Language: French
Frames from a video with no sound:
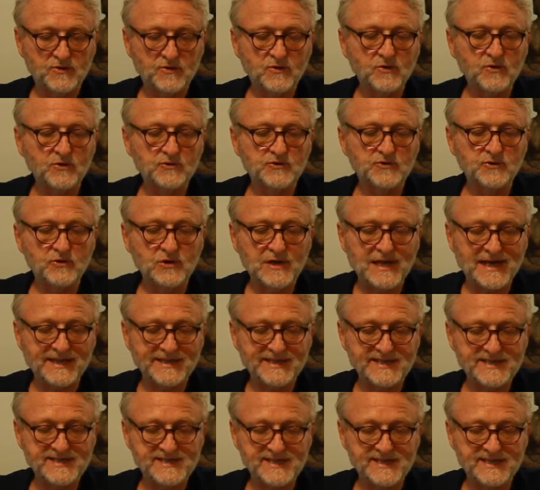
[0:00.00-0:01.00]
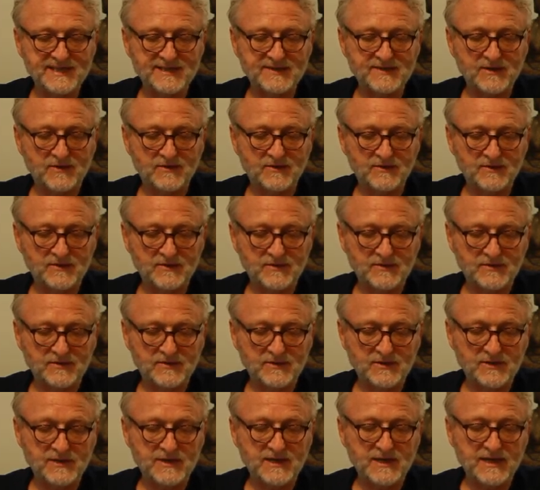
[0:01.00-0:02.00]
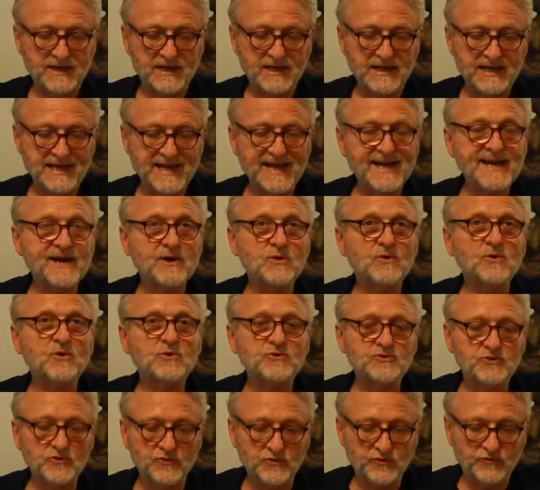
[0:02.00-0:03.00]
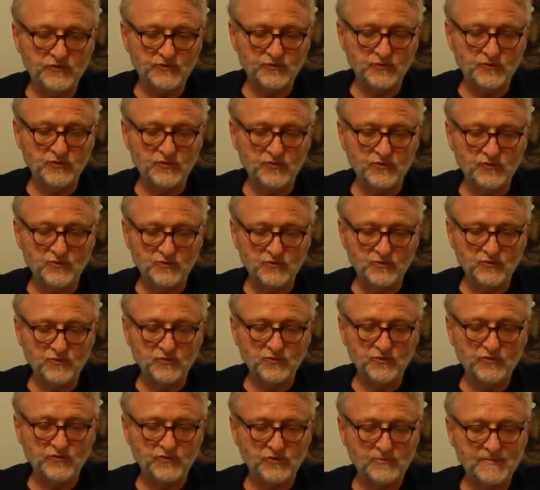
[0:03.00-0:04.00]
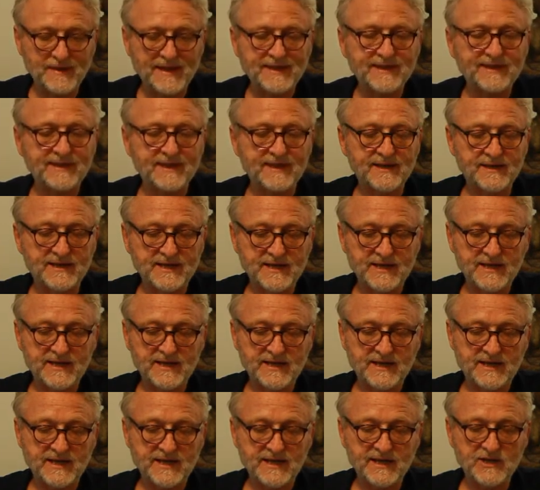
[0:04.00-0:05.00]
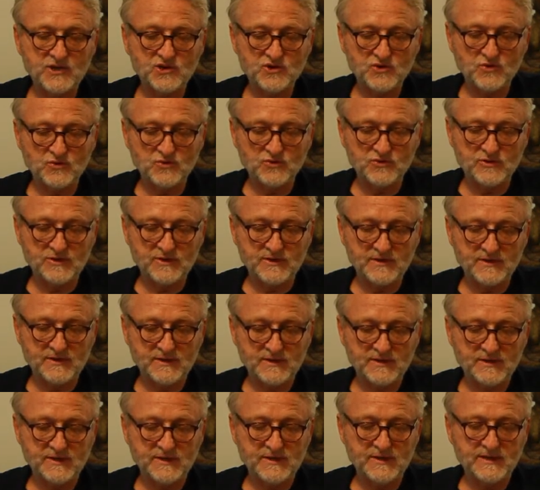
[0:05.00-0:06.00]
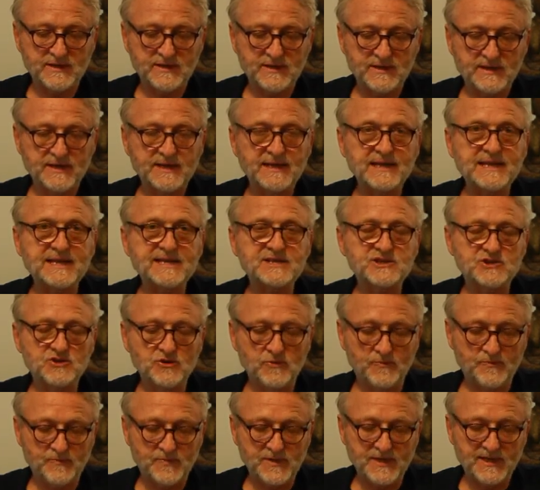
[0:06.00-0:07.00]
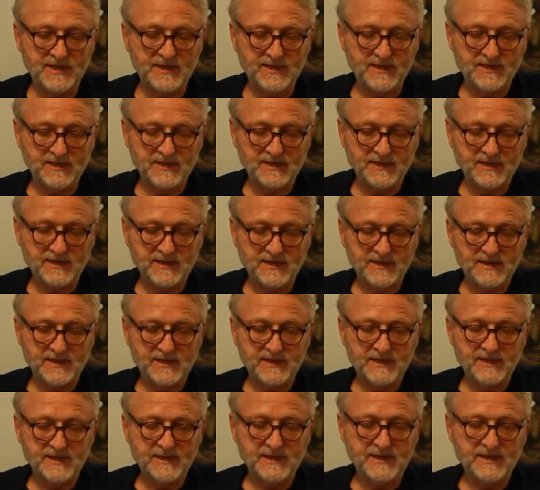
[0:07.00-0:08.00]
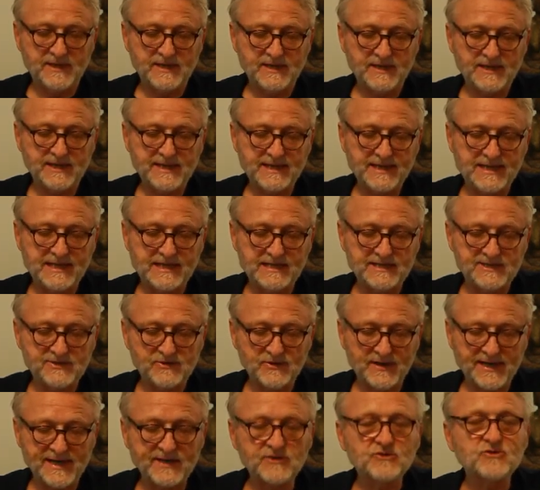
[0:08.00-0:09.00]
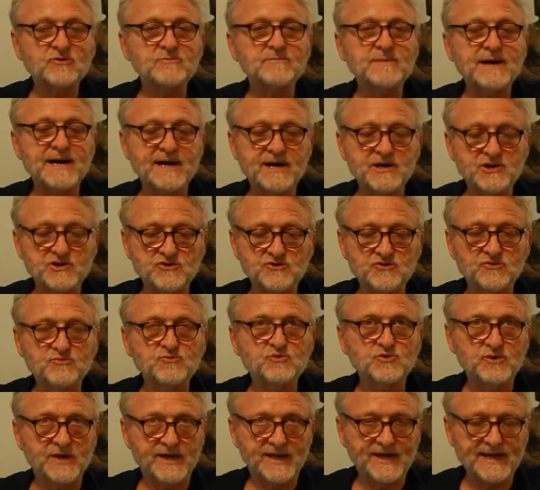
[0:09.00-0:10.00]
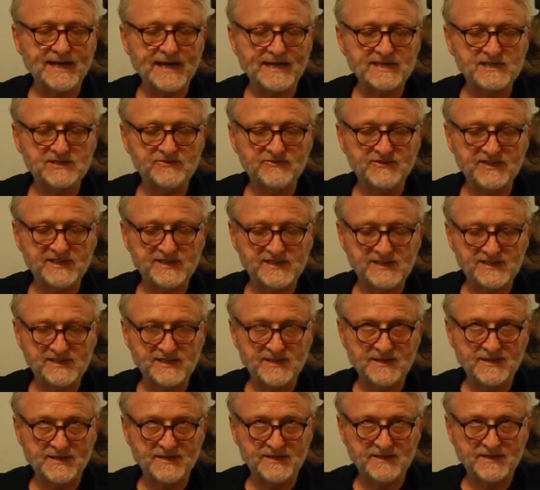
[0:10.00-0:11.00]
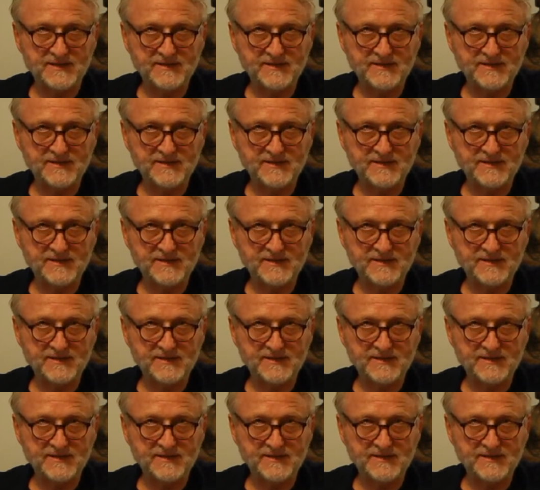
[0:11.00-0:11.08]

au-delà des étangs. L'air au-dessus de nous ce matin est jaune, les yeux piquent. Il serait dommage de mourir asphyxié.